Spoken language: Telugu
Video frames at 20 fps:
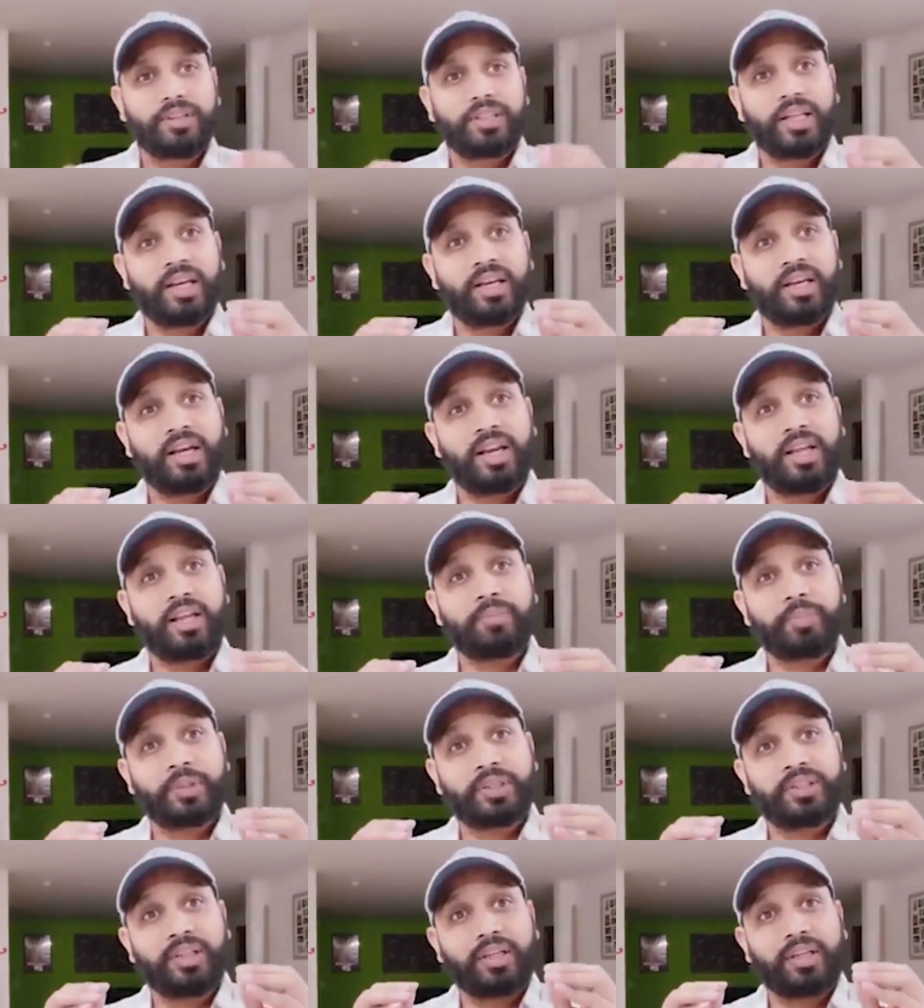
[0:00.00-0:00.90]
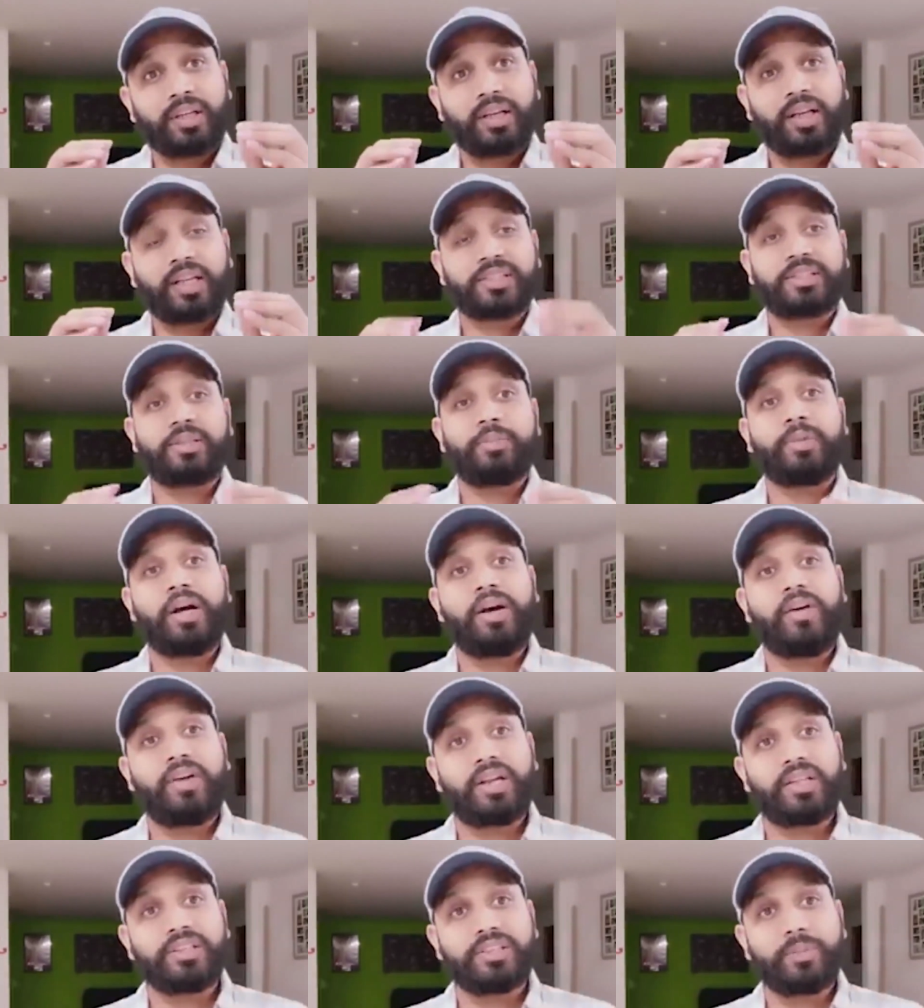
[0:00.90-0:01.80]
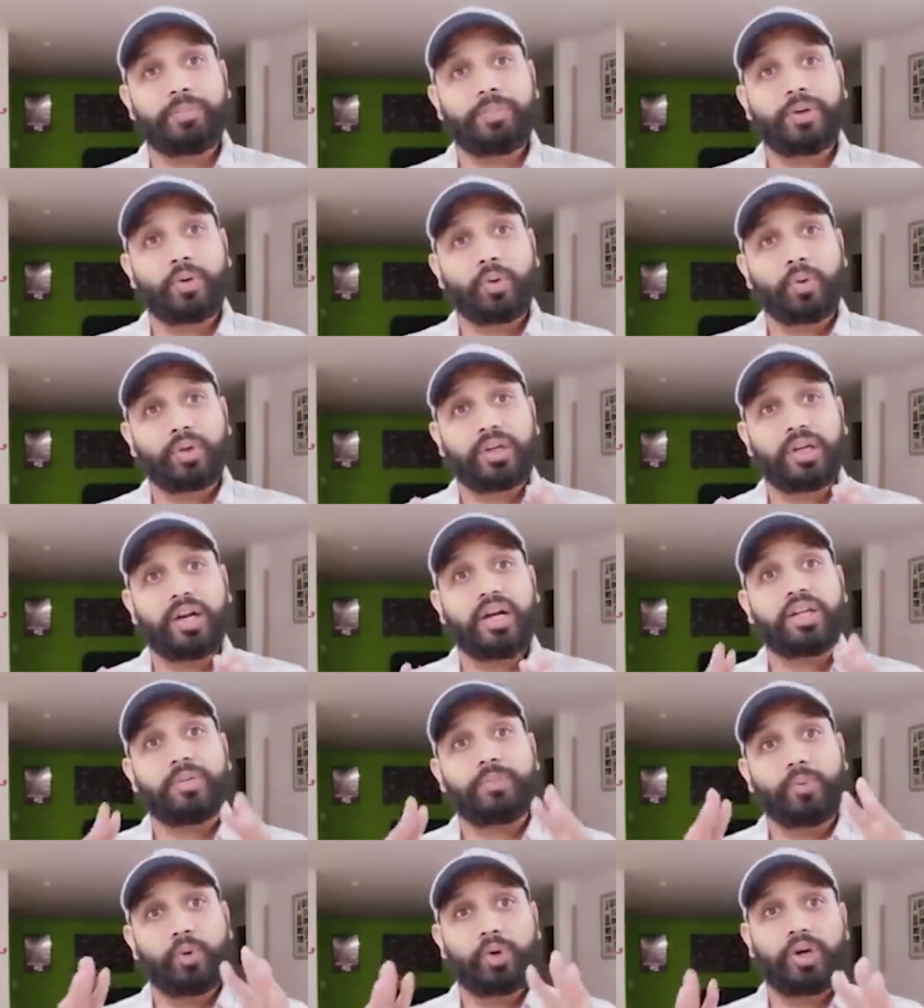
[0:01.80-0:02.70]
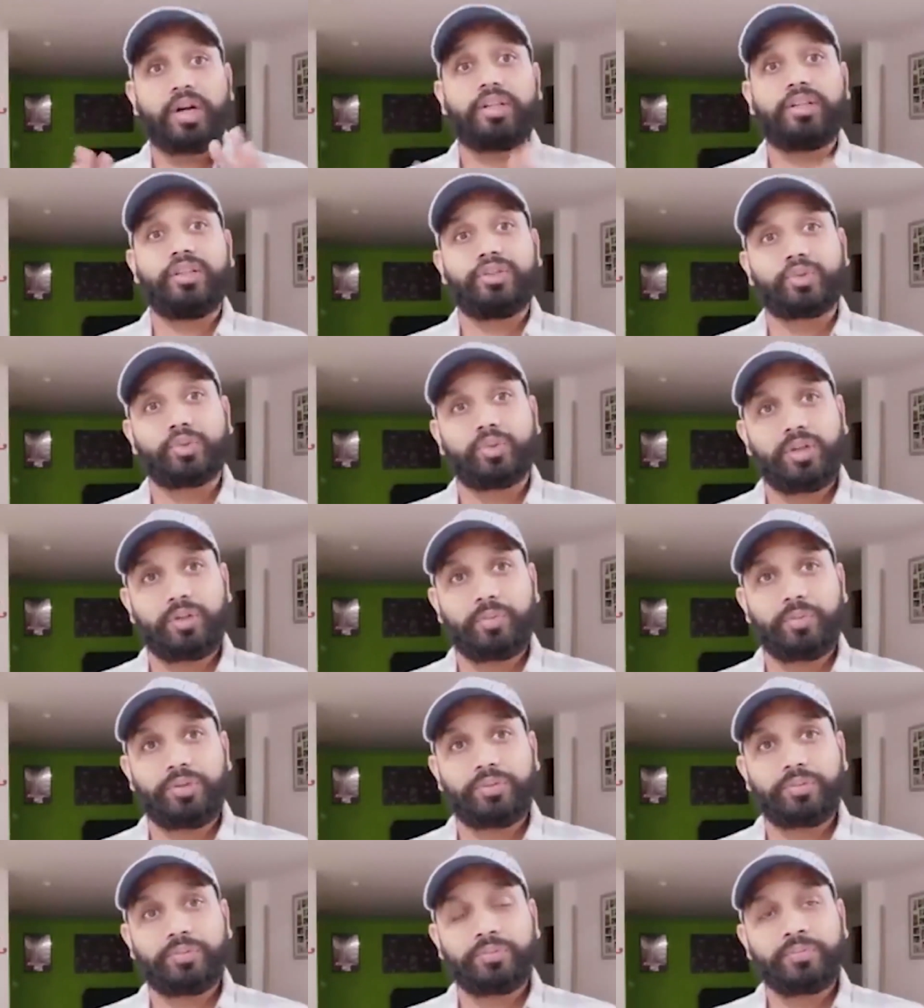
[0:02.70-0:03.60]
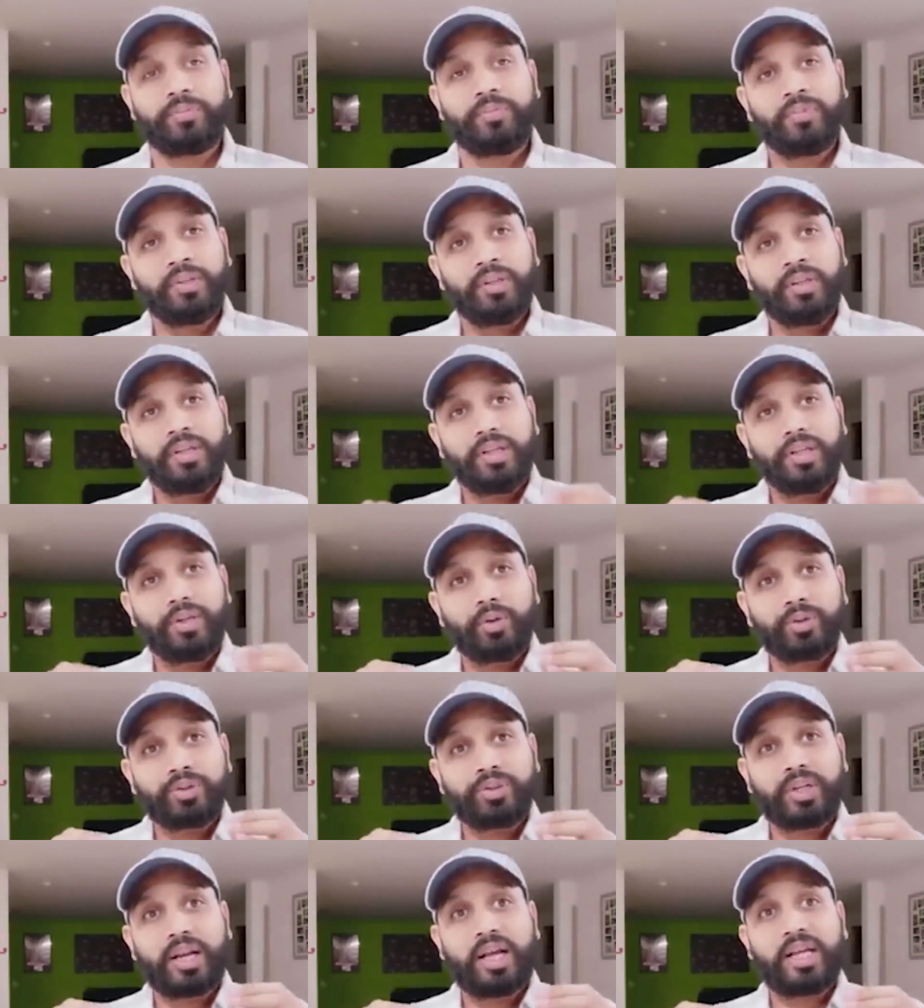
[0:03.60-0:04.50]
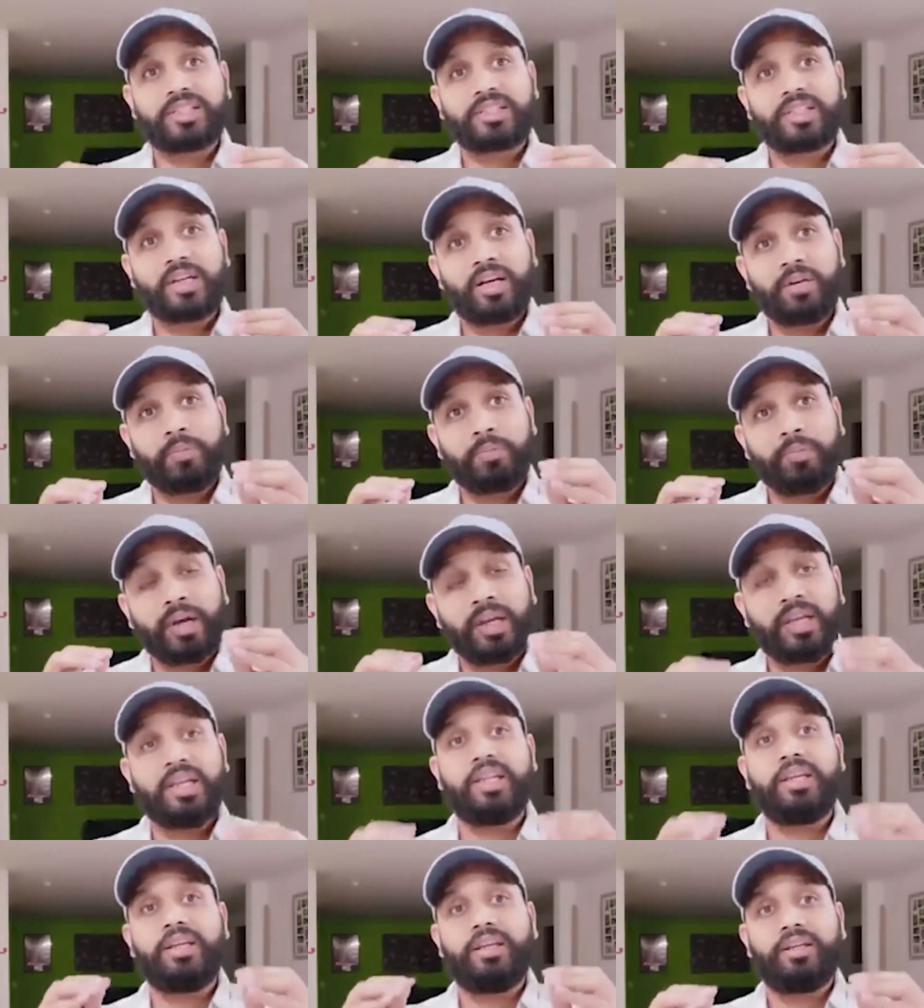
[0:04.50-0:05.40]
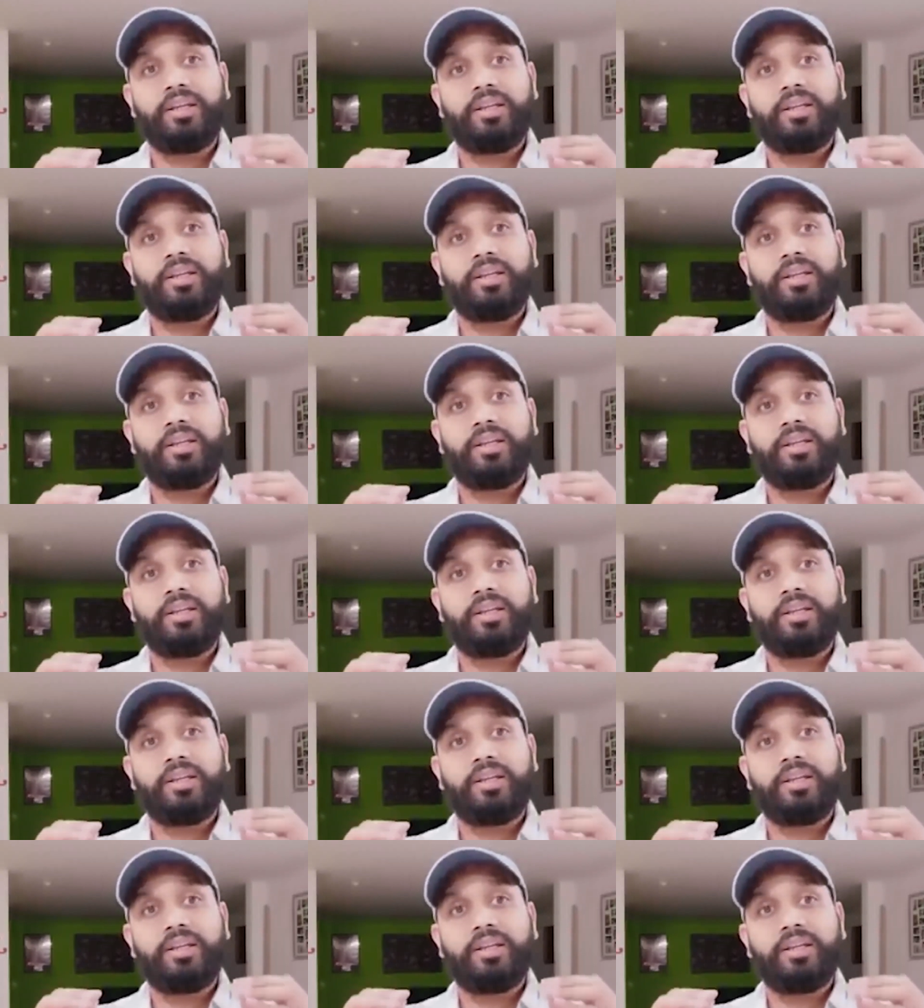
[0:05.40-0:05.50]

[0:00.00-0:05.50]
తెలంగాణ ప్రత్యేక రాష్ట్రం కావాలని చెప్పి కొట్లాడి పోరాడి తెచ్చుకున్నారు మీరు ఈరోజు రాష్ట్రాన్ని మళ్ళీ